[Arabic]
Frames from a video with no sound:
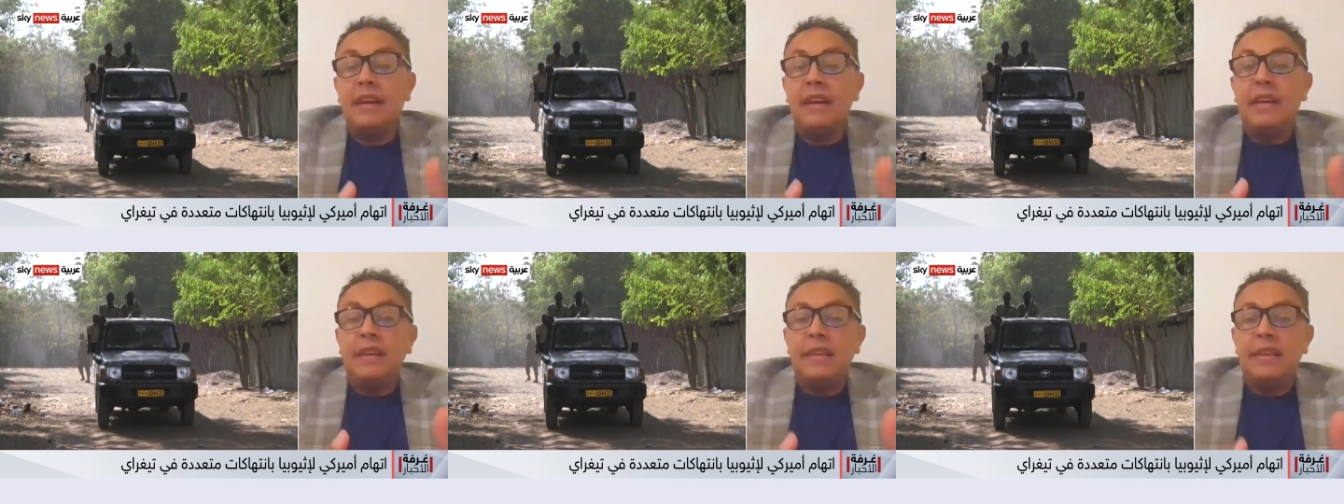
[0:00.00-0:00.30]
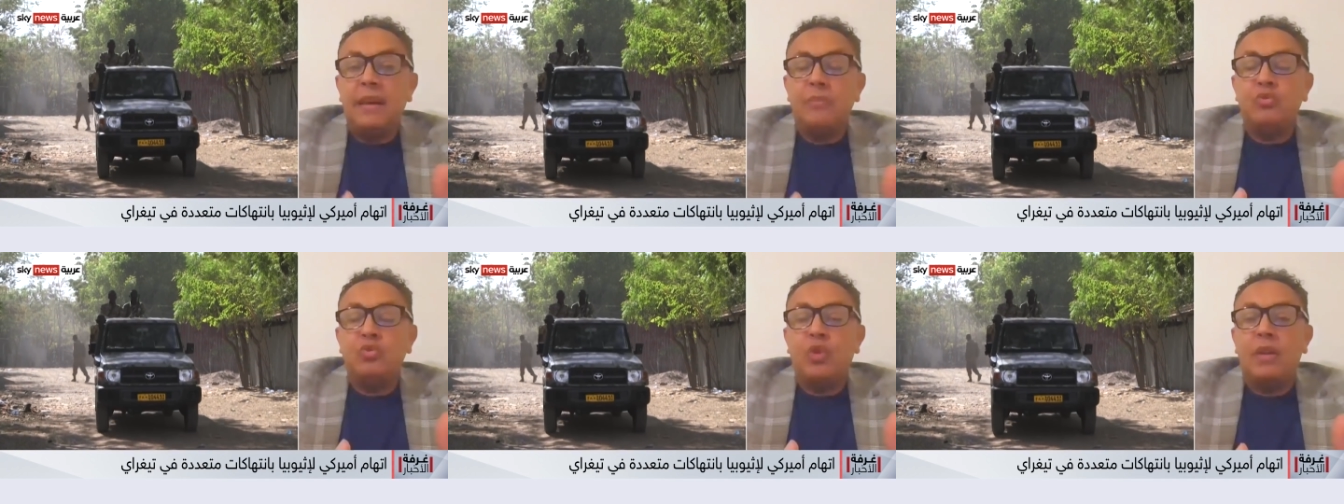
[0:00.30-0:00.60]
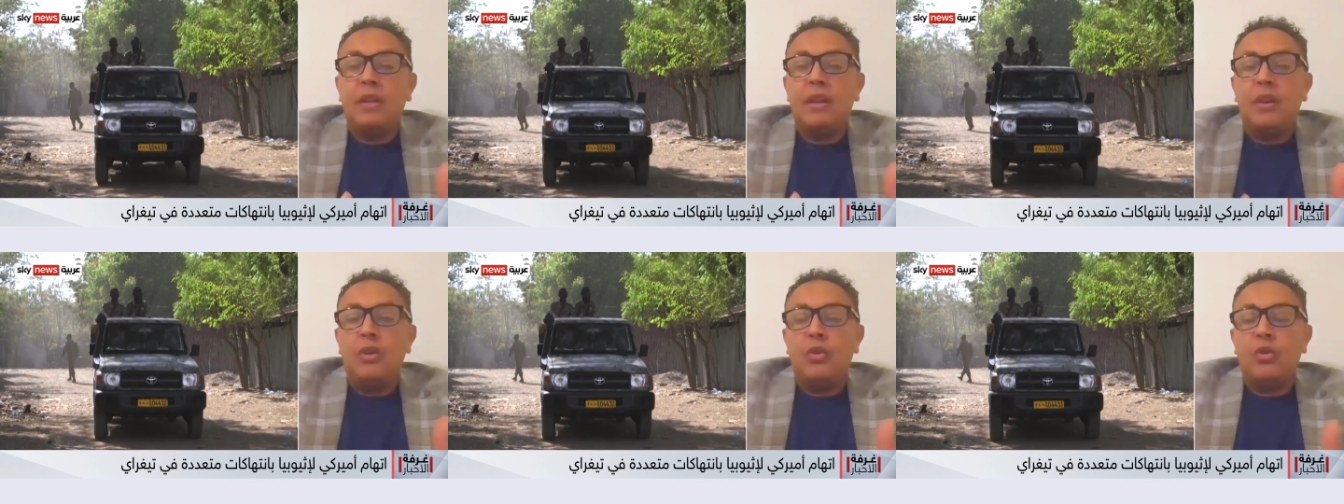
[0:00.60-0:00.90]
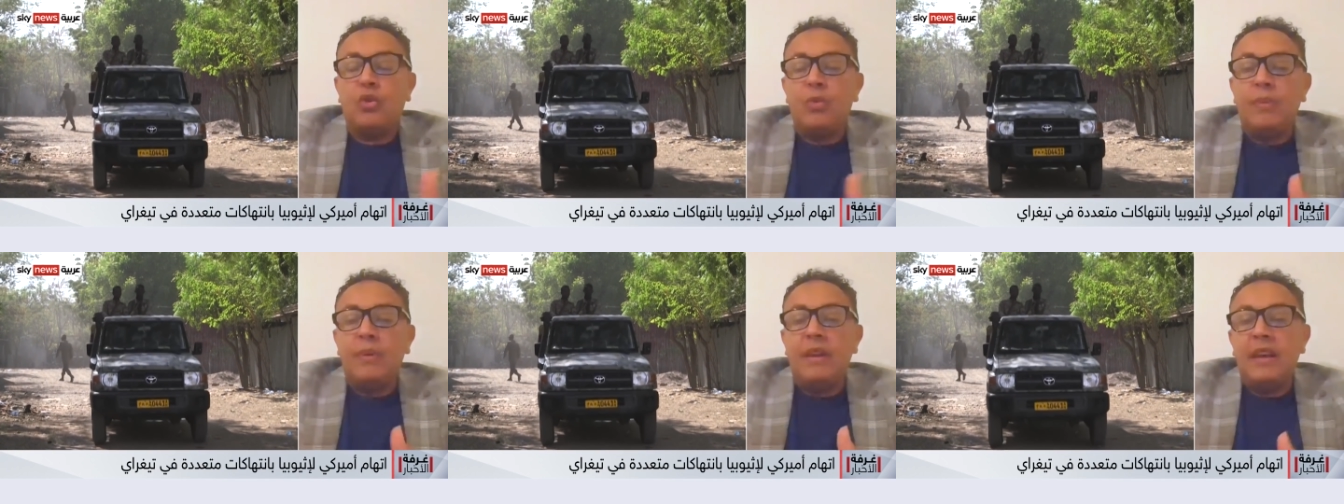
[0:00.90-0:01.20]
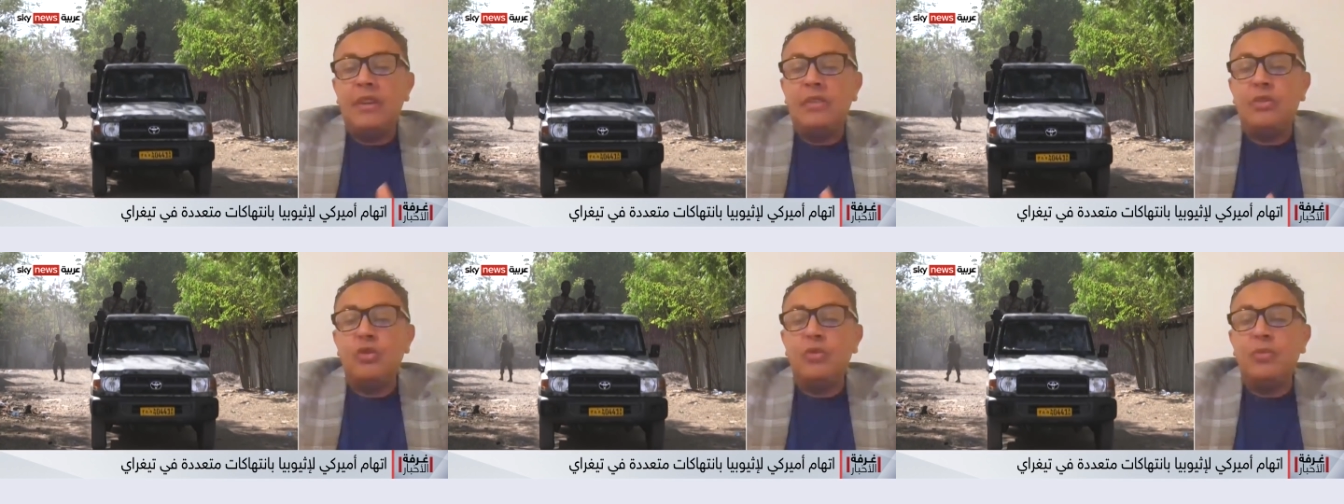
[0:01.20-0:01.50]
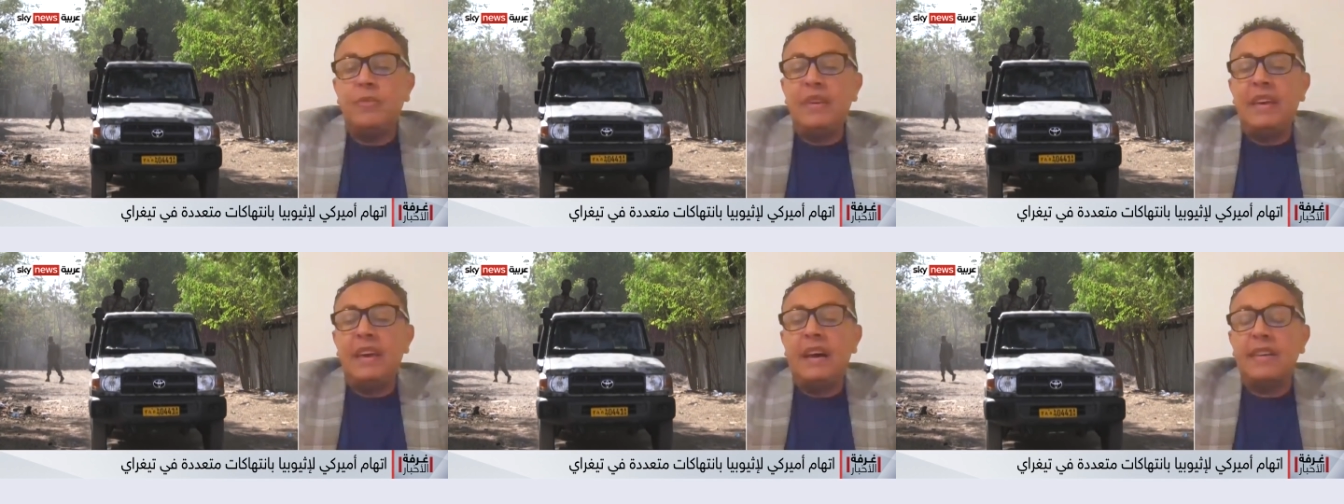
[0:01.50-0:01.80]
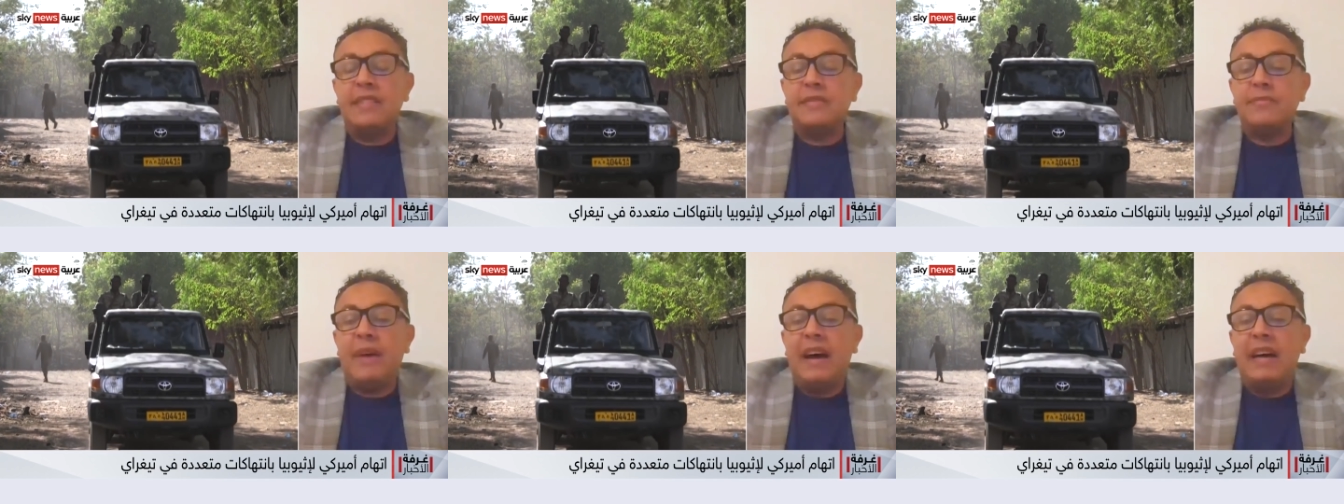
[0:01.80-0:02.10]
يبدو أن الحكومة الأثيوبية
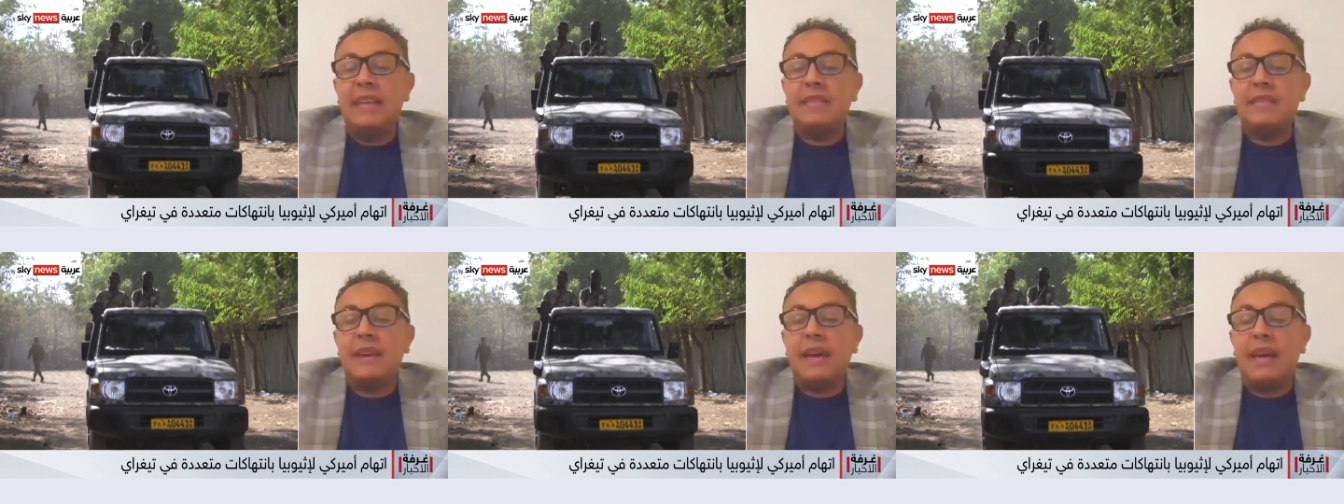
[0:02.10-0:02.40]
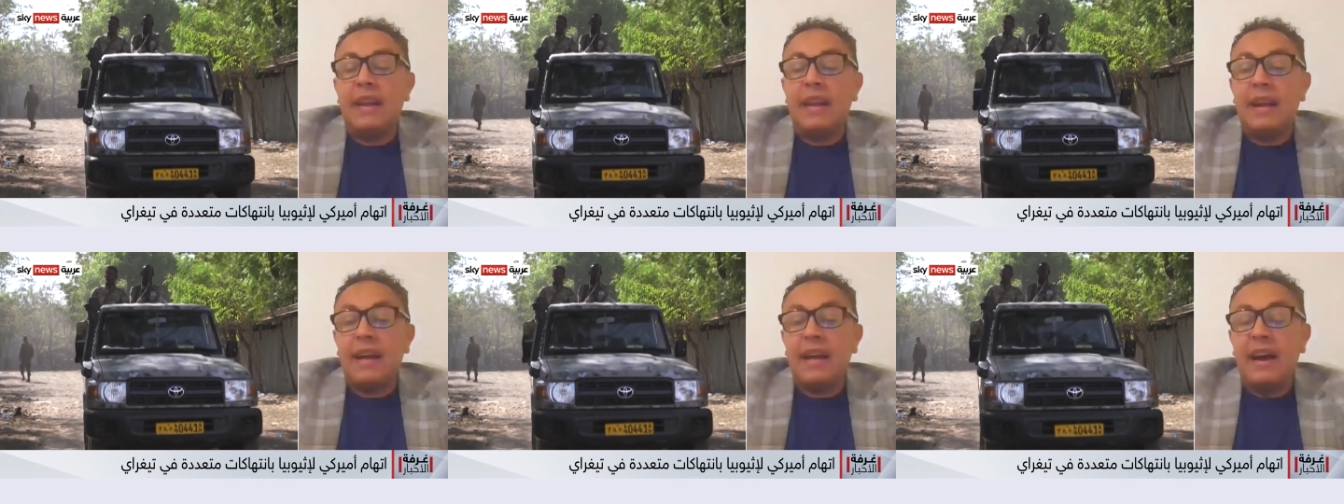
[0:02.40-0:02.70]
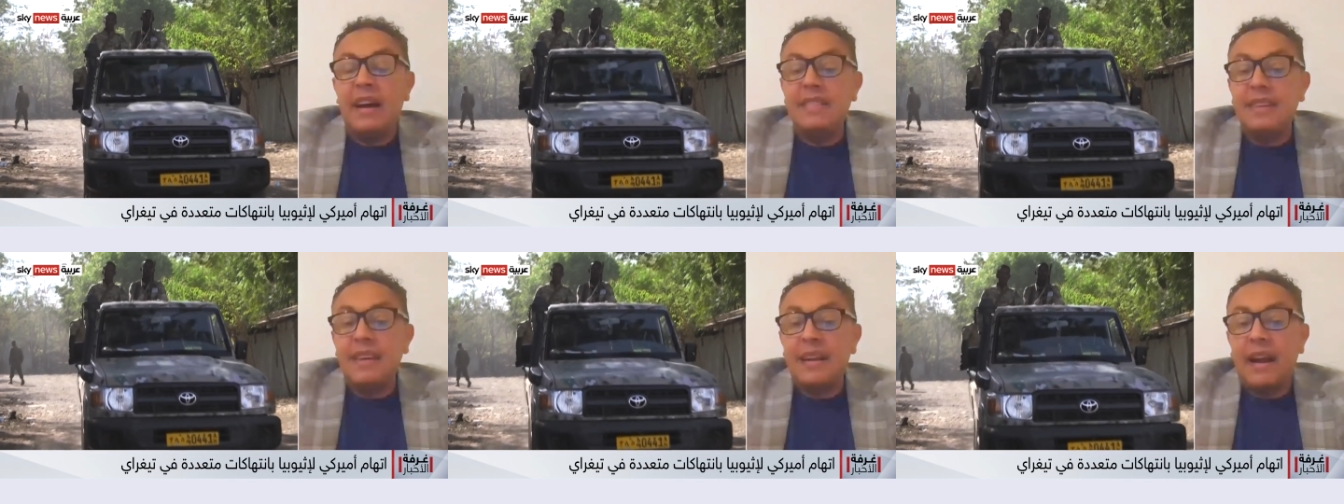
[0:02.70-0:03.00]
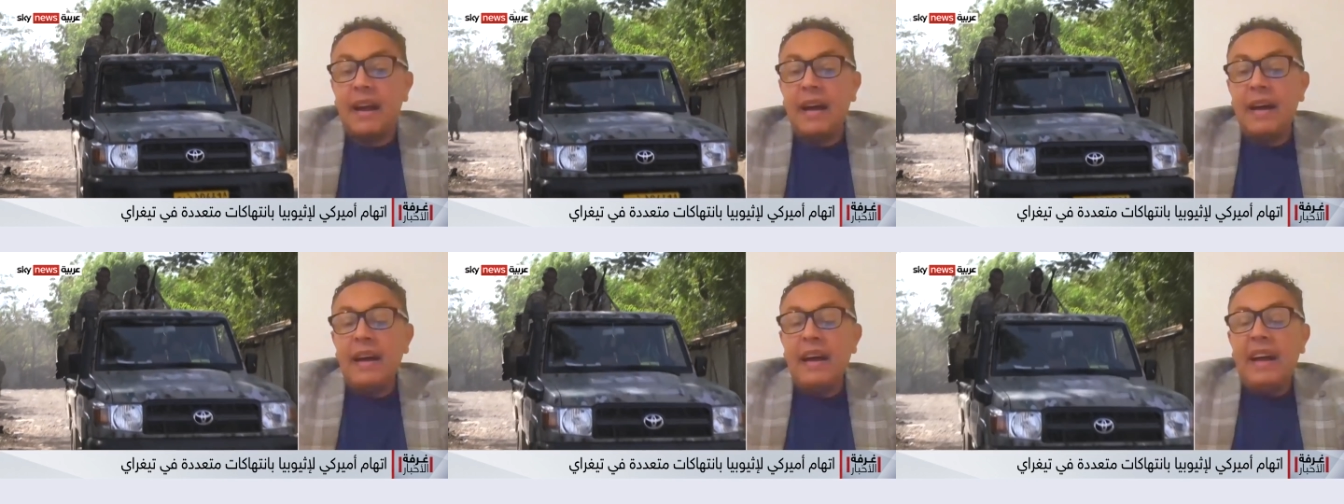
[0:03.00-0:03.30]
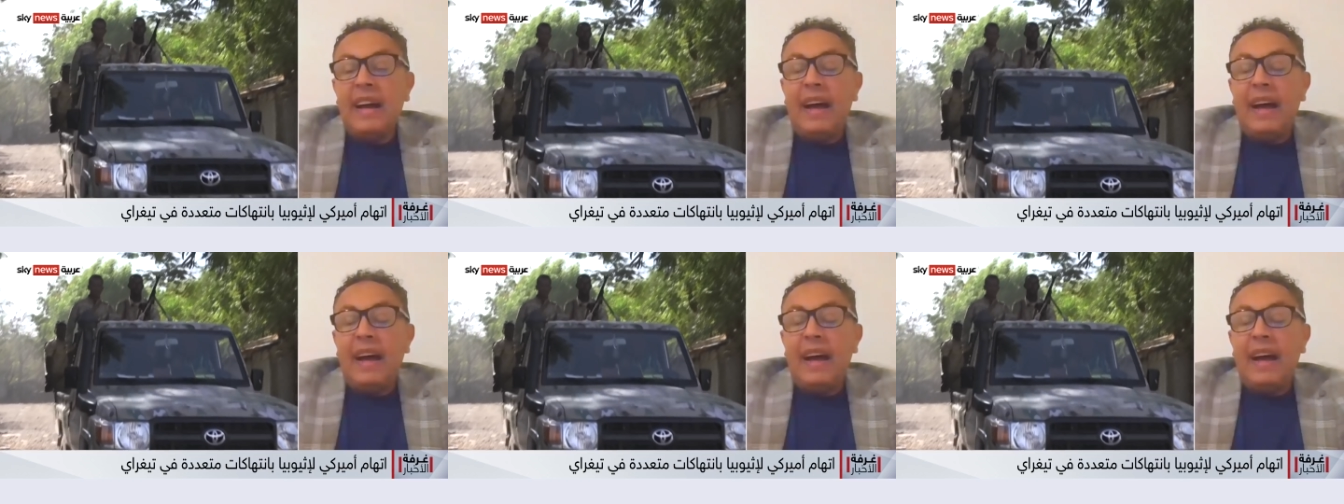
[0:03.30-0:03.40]
أصبحت غير قادرة